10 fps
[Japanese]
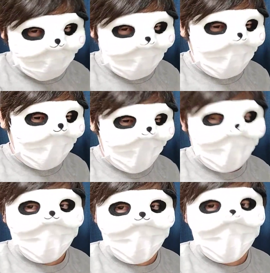ちるとかもな
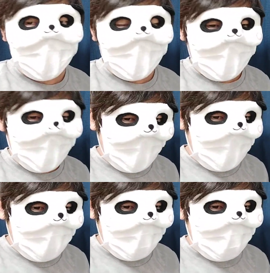いし、
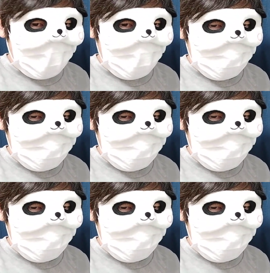うん、